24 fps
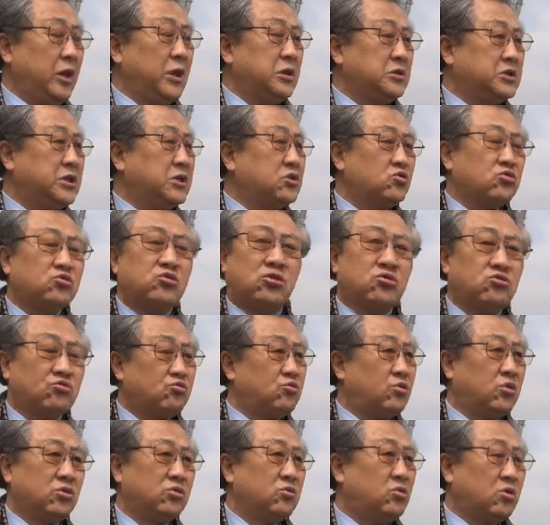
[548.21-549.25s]
예, 제주도로
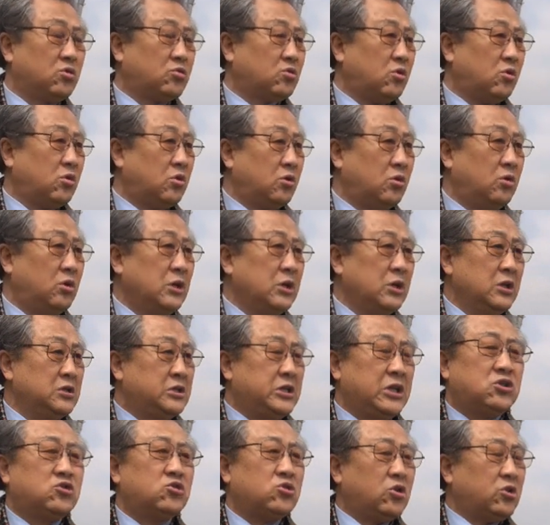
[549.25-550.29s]
들어오는 것도
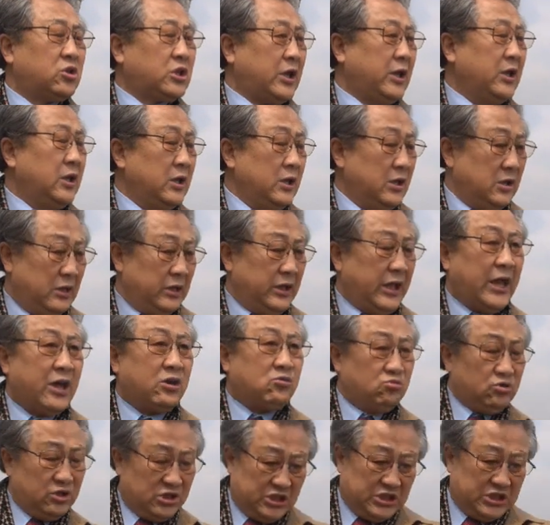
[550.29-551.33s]
제주도 예,
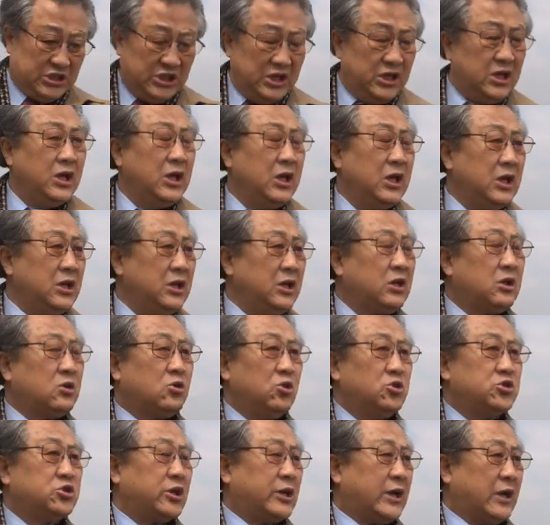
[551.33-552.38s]
해군 기지
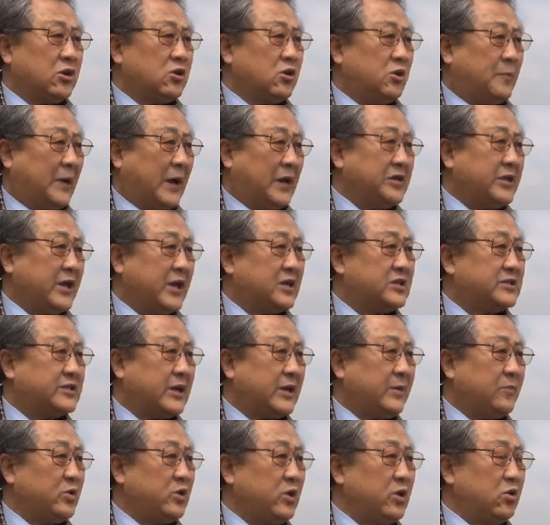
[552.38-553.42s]
건설하는 거 반대하는
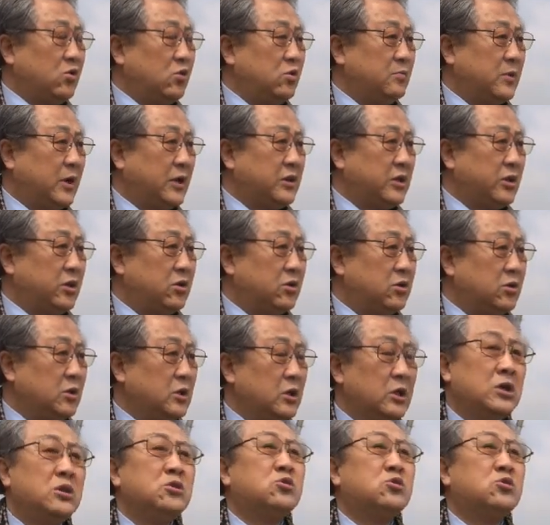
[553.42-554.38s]
사람들이 얼마인데요.